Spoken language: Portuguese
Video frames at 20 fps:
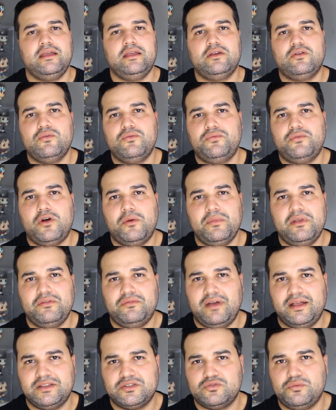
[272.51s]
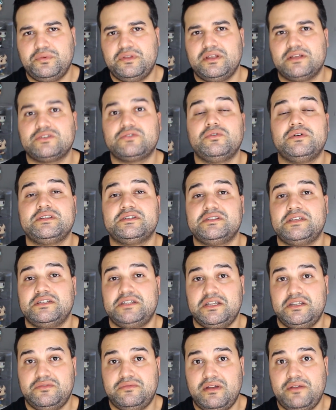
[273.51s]
e conforme ele vai descobrindo as coisas, a
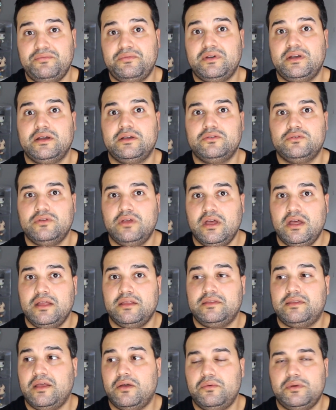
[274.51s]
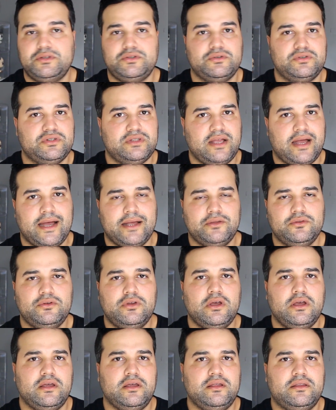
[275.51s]
gente vai ficando tão assustado
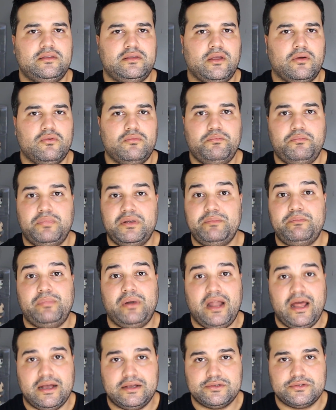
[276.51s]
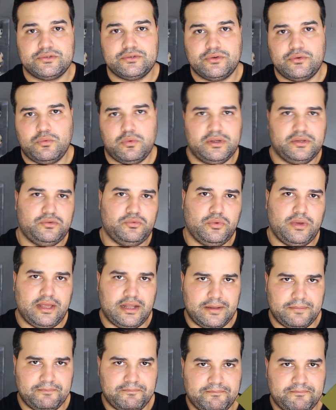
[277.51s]
e tão perplexo quanto ele.